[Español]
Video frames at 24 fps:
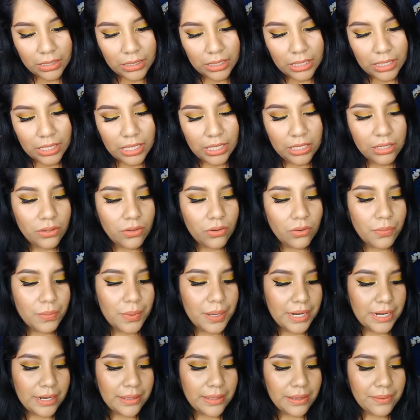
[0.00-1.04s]
green o
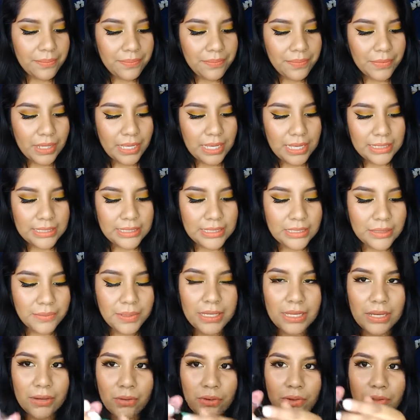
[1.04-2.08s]
verde. Esta sí
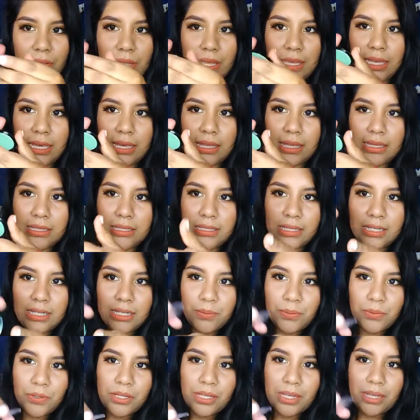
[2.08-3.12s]
me llegó dañada,
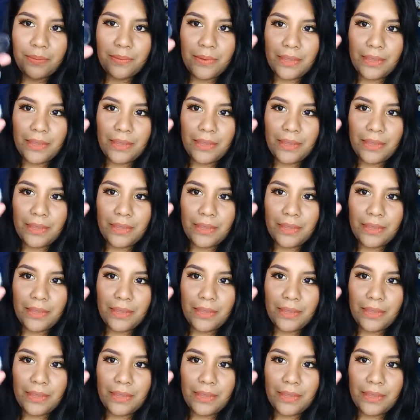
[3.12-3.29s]
chicas, porque